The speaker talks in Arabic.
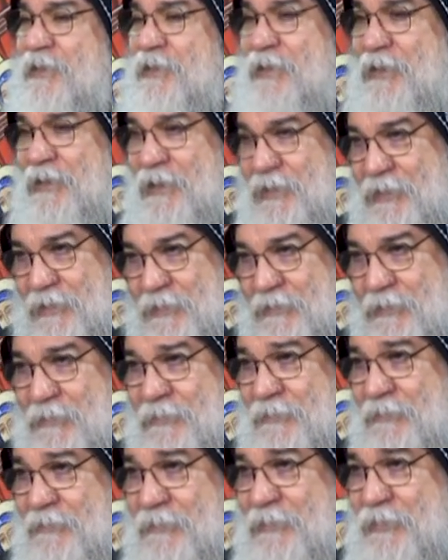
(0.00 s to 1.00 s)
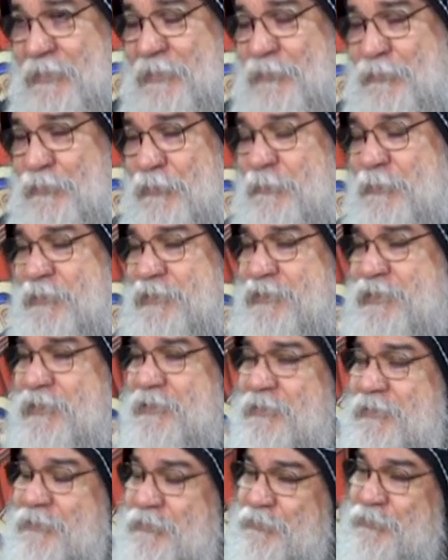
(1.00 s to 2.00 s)
قليلة
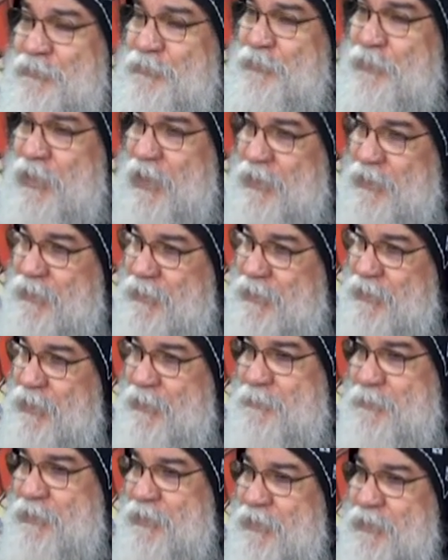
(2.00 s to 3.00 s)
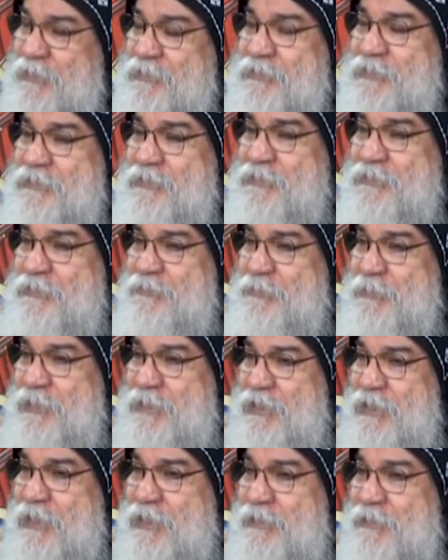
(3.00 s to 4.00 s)
وبنسلط الضوء عليها من أكتر
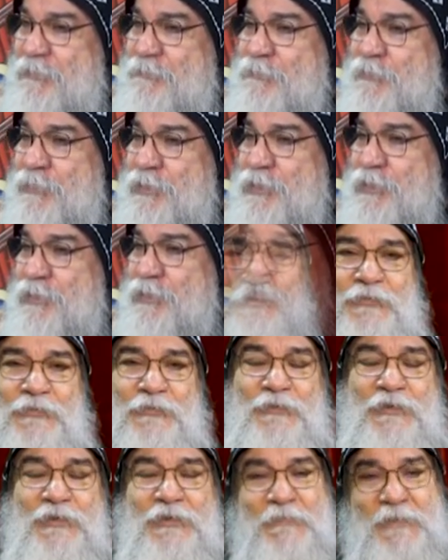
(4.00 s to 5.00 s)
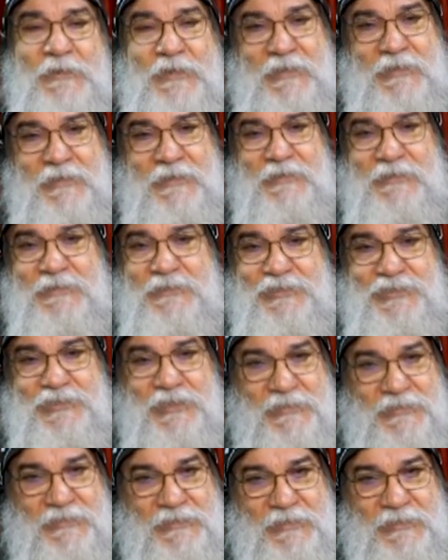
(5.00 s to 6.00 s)
من جانب ومن خلال
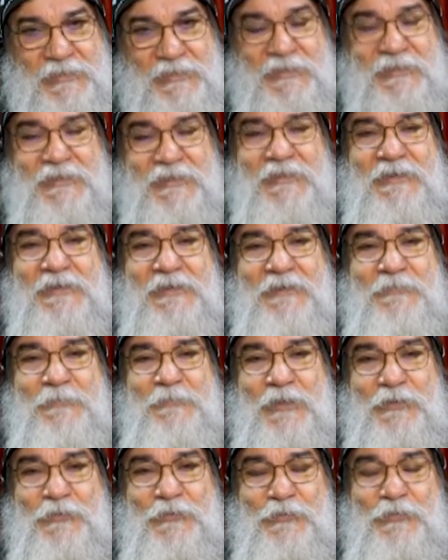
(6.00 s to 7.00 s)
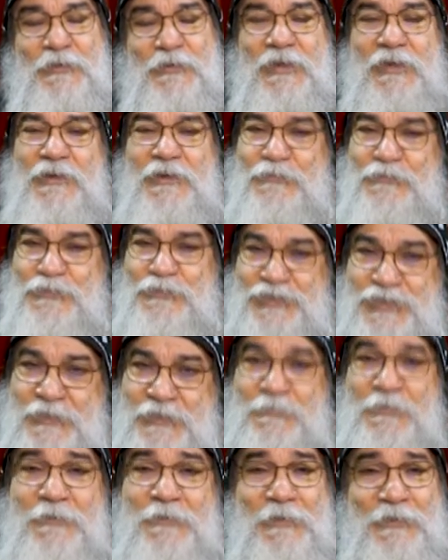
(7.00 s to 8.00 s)
الشخصية المجهولة أو
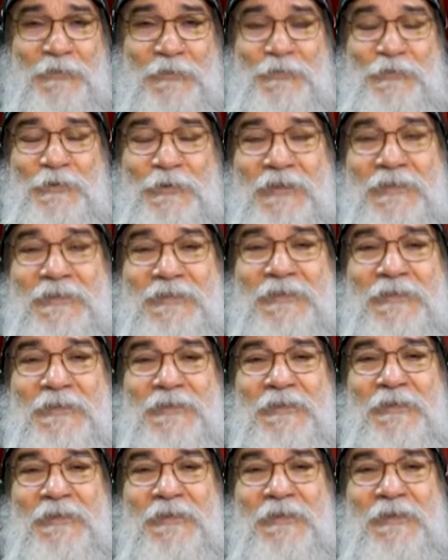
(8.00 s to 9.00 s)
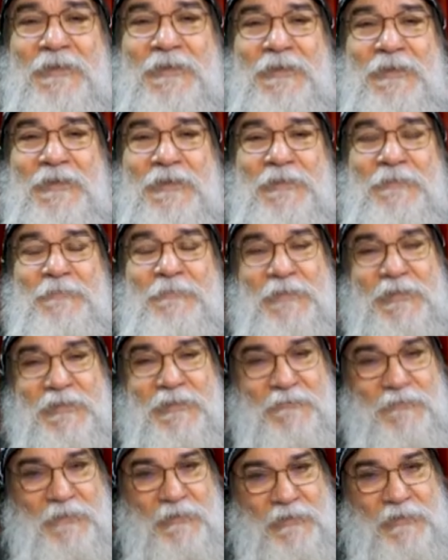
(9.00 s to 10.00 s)
الشبه مجهولة دي آه،
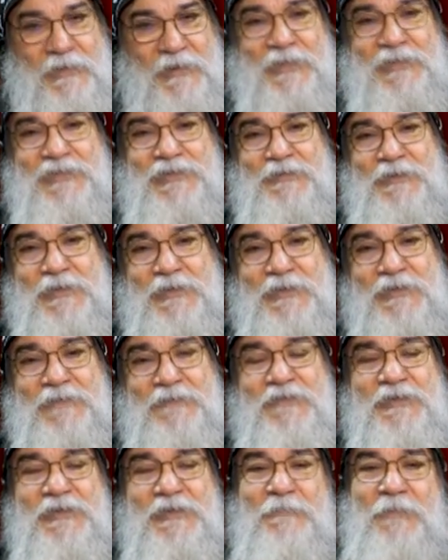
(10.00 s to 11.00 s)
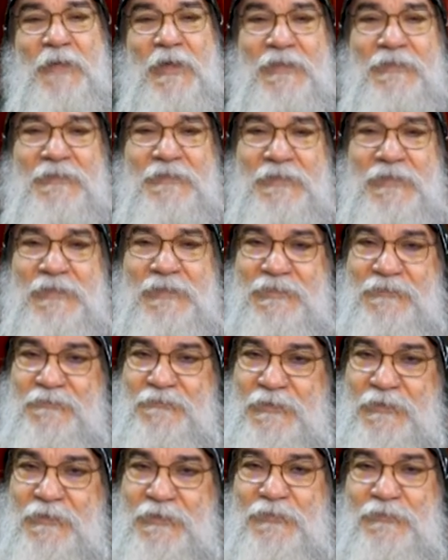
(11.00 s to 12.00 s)
بنتفرع شوية في بعض
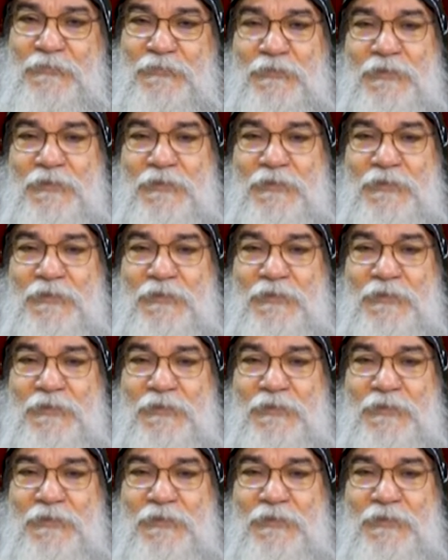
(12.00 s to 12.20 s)
الأسفار